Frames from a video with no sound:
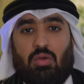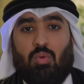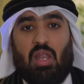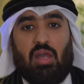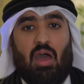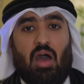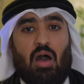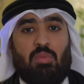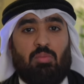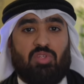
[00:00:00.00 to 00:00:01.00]

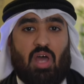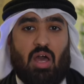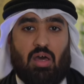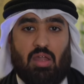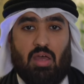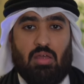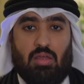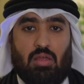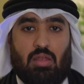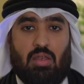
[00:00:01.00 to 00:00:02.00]
والارحام المطهره
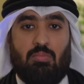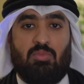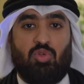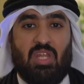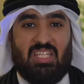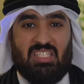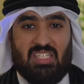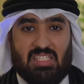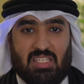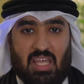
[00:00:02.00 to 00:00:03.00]
لم
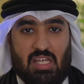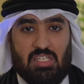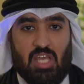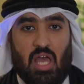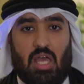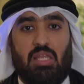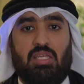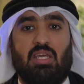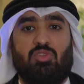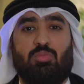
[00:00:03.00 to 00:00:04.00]
تنجسك
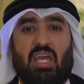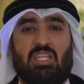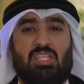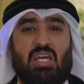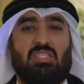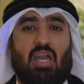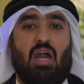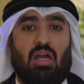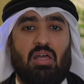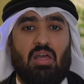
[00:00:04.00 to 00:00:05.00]
الجاهليه
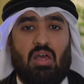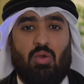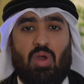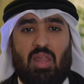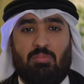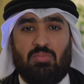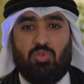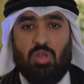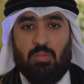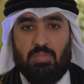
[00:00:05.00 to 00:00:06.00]
بانجاسها ولم
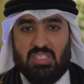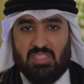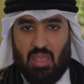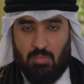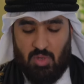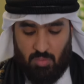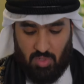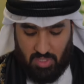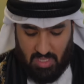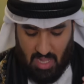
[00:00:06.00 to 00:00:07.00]
تلبسك من
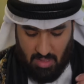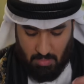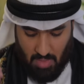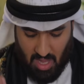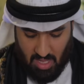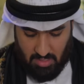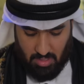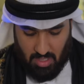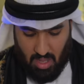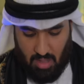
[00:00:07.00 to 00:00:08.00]
مدلهمات
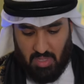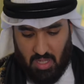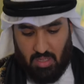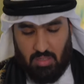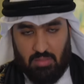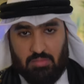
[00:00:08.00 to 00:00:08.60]
ثيابها